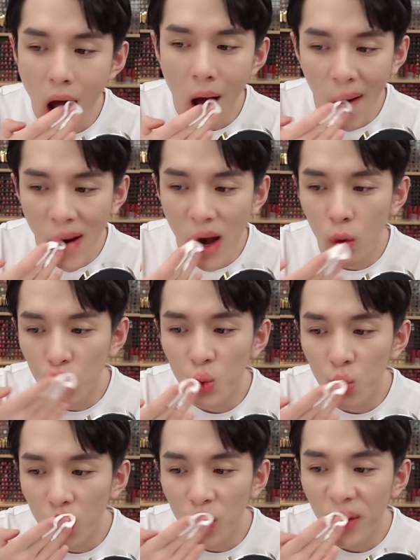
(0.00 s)
兰蔻九，
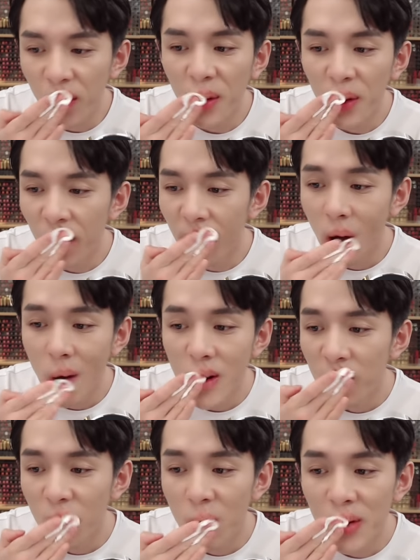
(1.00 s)
呃
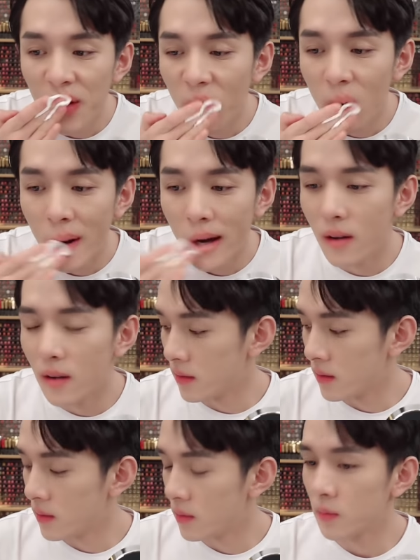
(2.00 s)
幺六八在这个
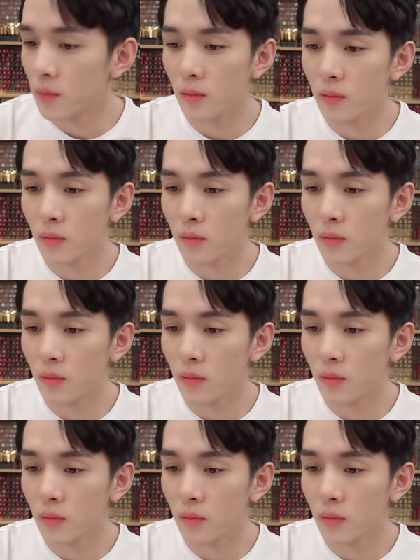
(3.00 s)
是吧？